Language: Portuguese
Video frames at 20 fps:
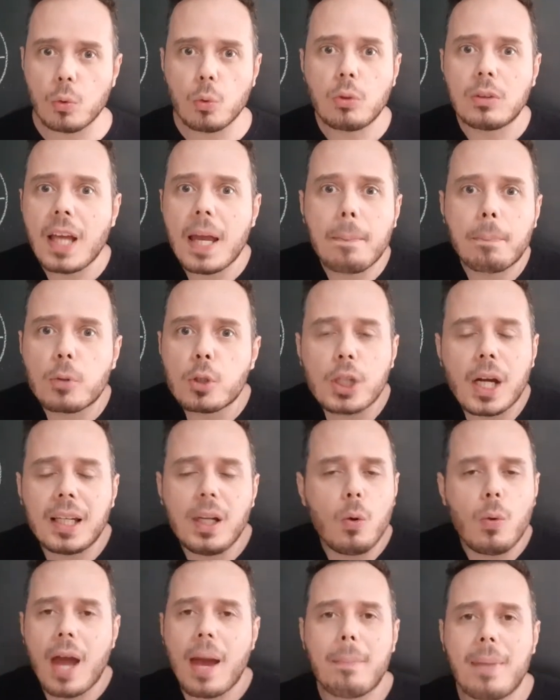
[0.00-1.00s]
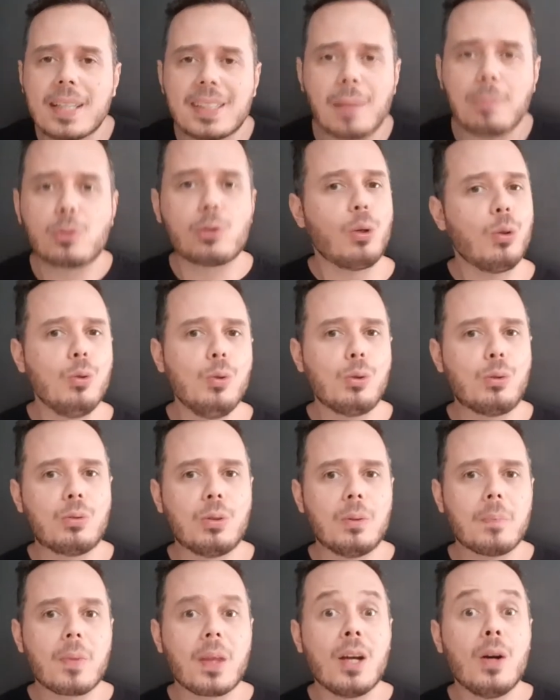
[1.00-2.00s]
o tempo já não é mais
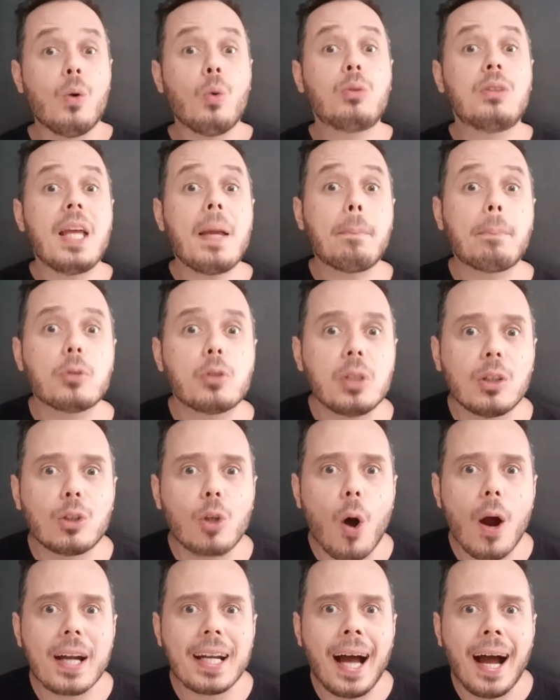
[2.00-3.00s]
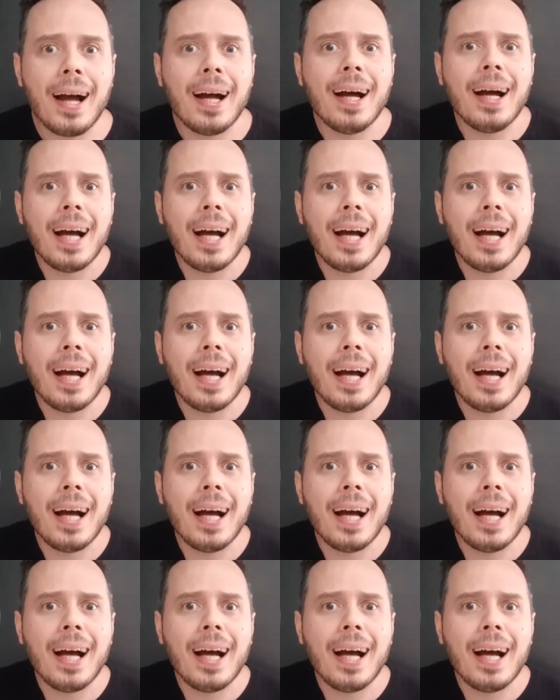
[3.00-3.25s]
absoluto. O tempo se torna